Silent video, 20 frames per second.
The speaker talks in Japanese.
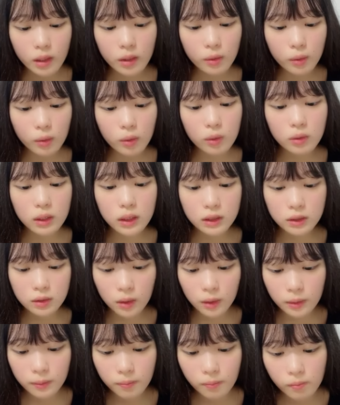あの
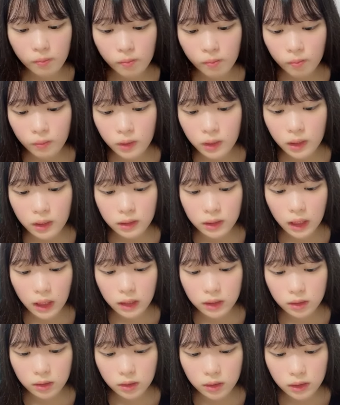オーディション
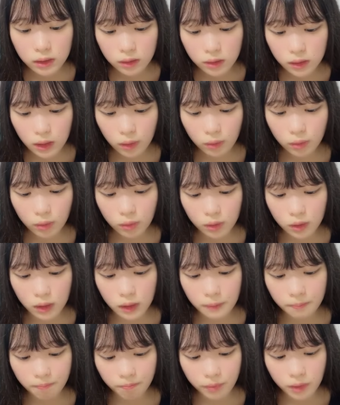最終審査後
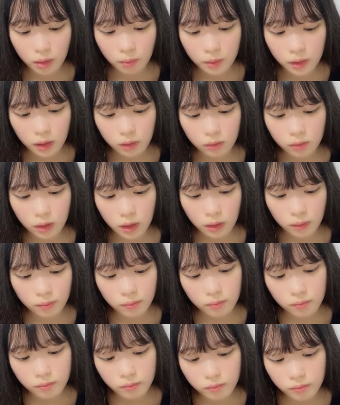に食べたのが
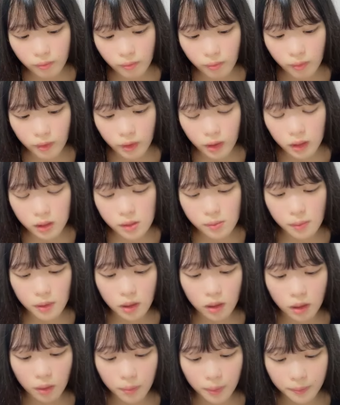初め
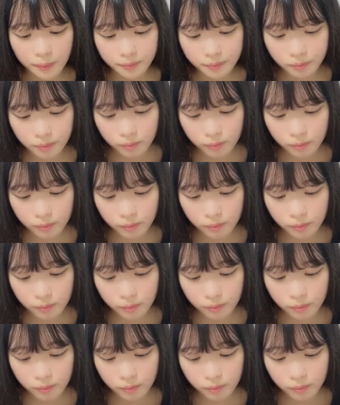てかも